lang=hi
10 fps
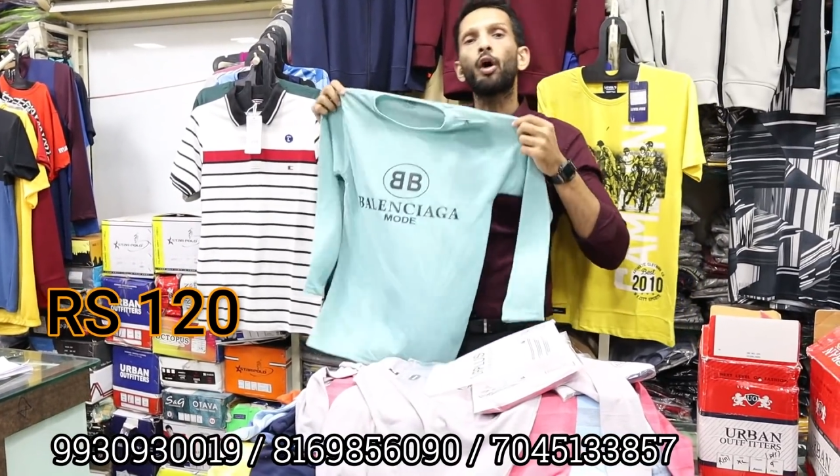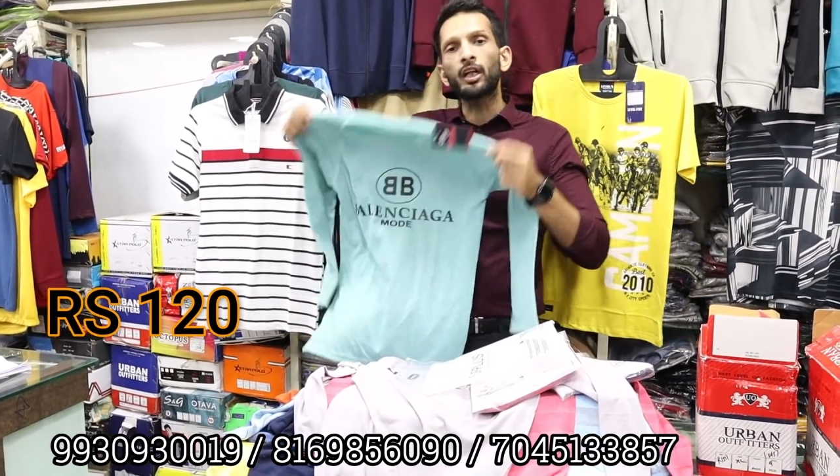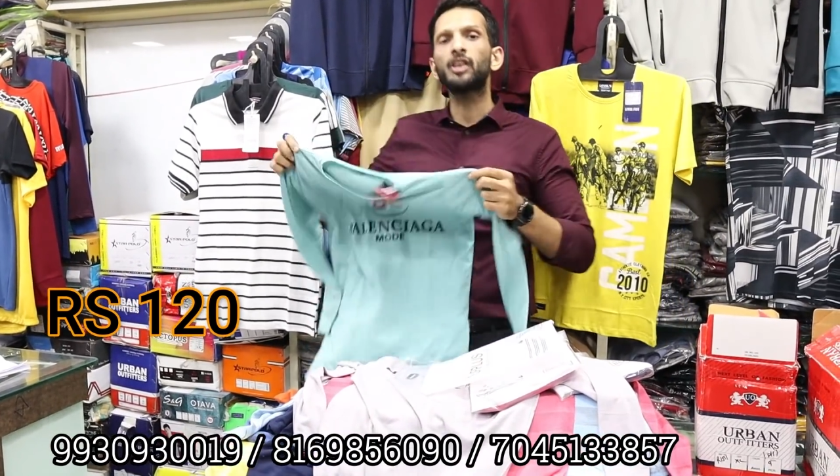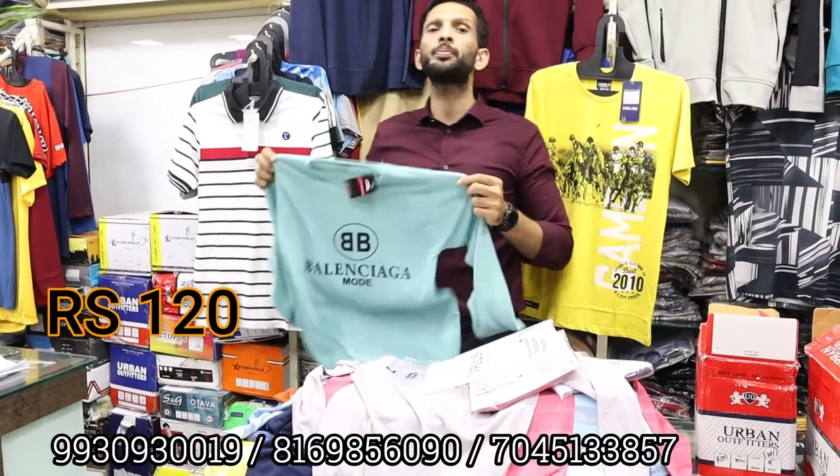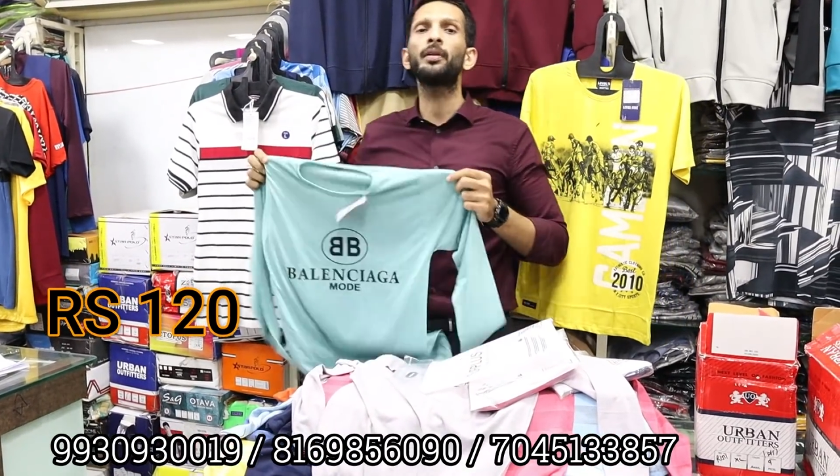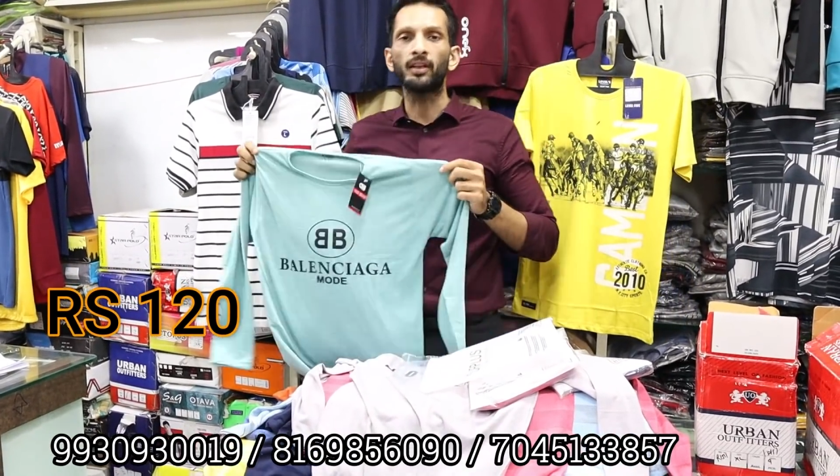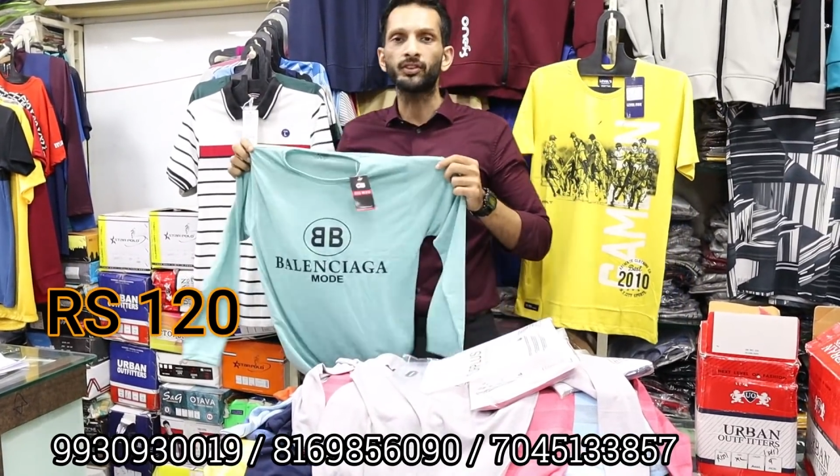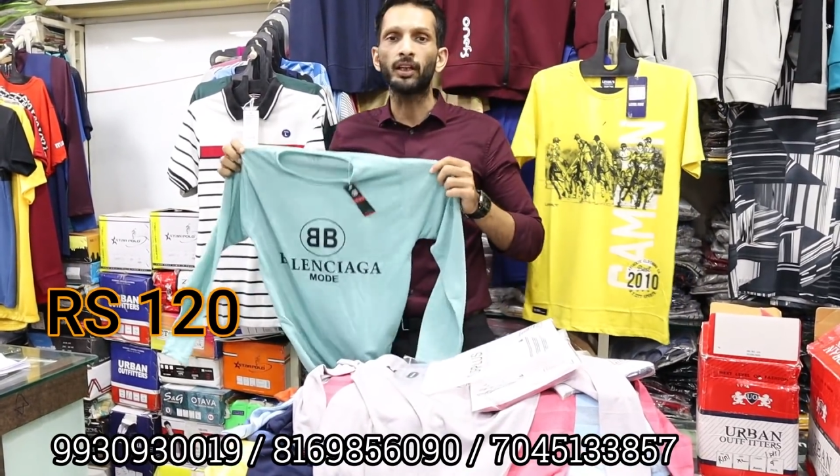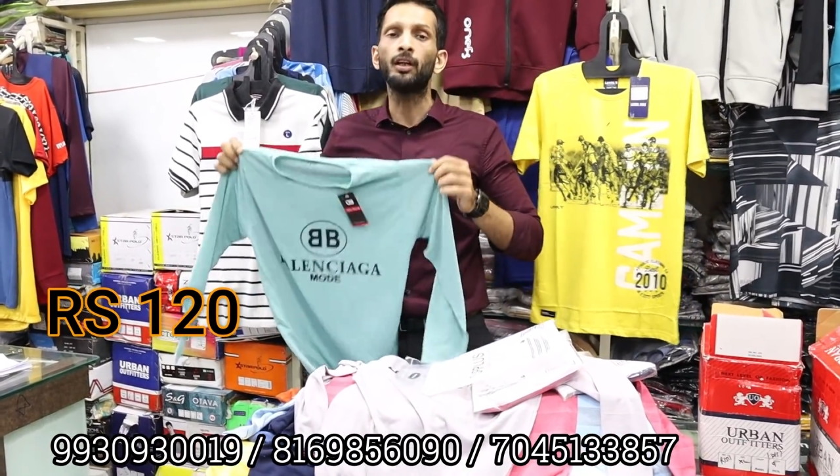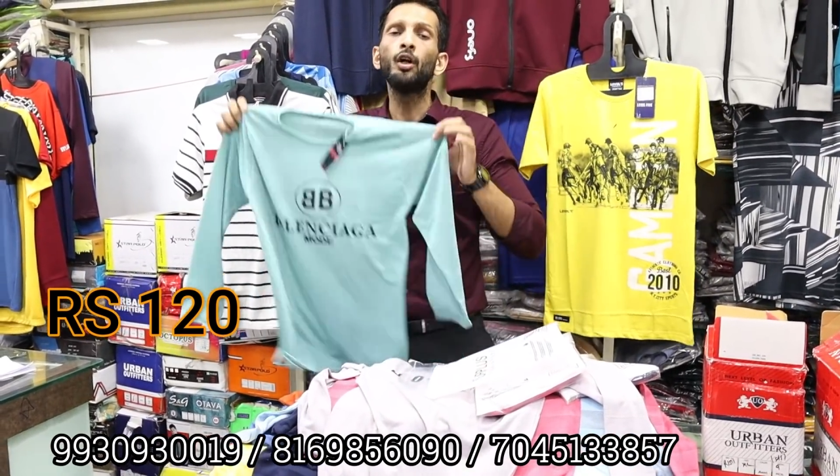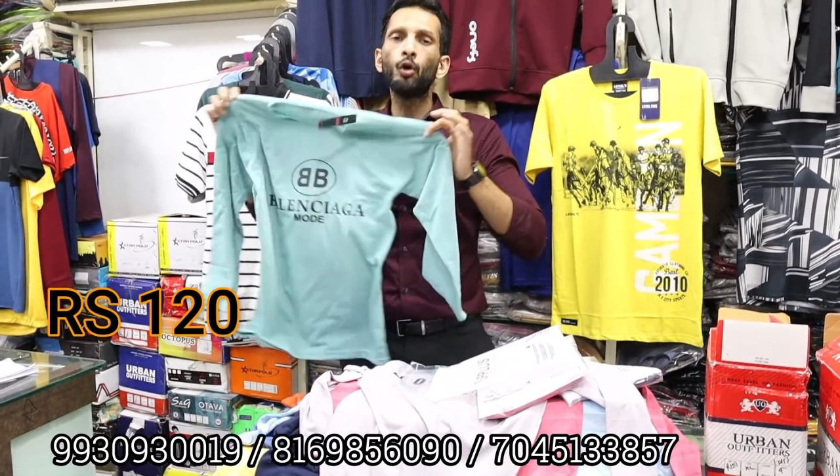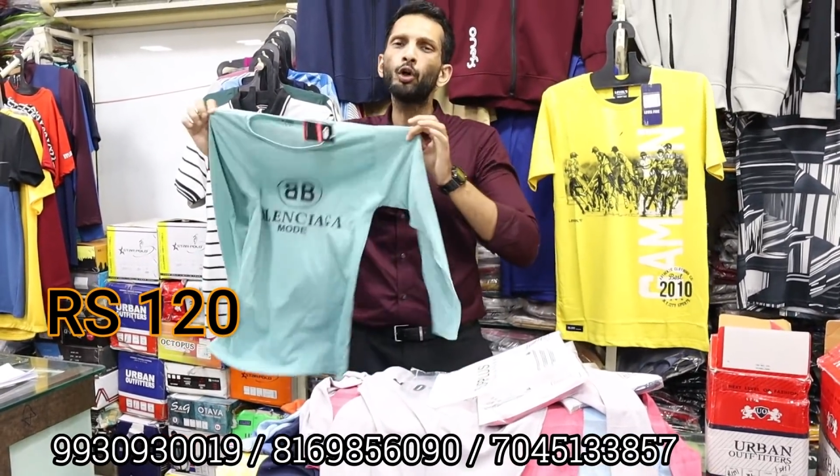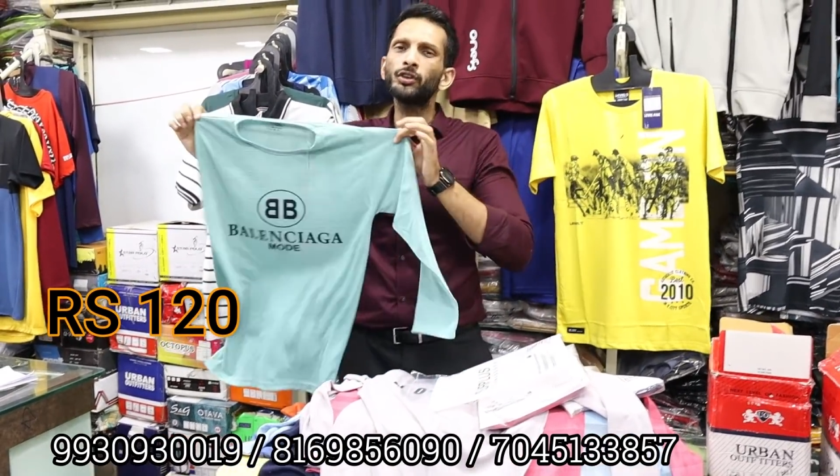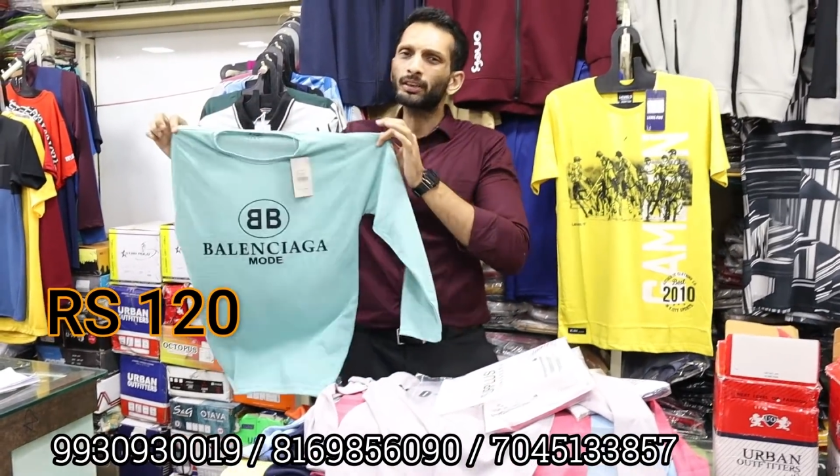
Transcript: ऑर्डर्स भी वैसे हो